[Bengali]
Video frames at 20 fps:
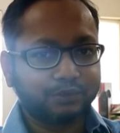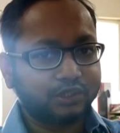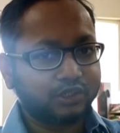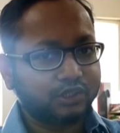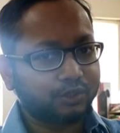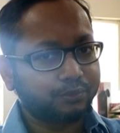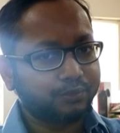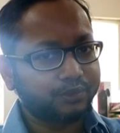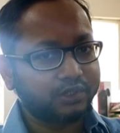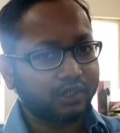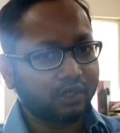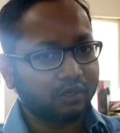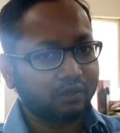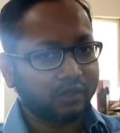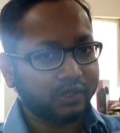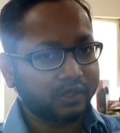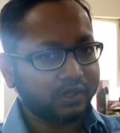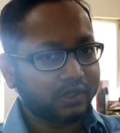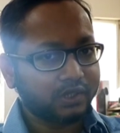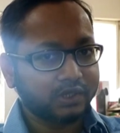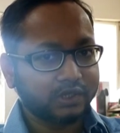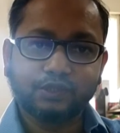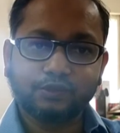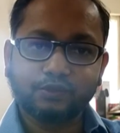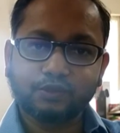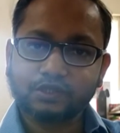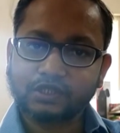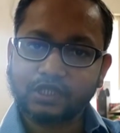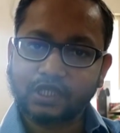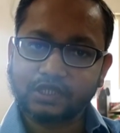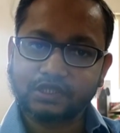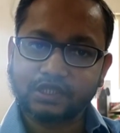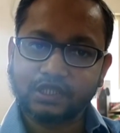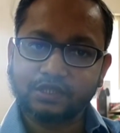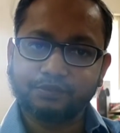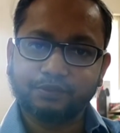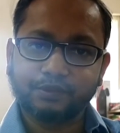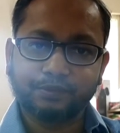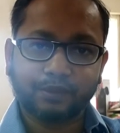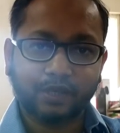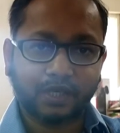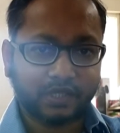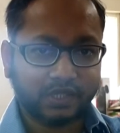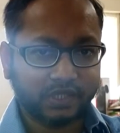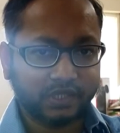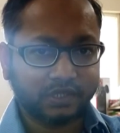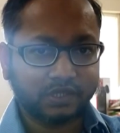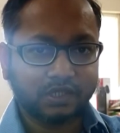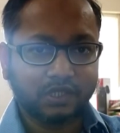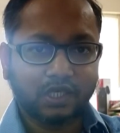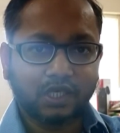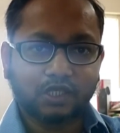বিশ্ববিদ্যালয়ের নিউরোসার্জারি বিভাগের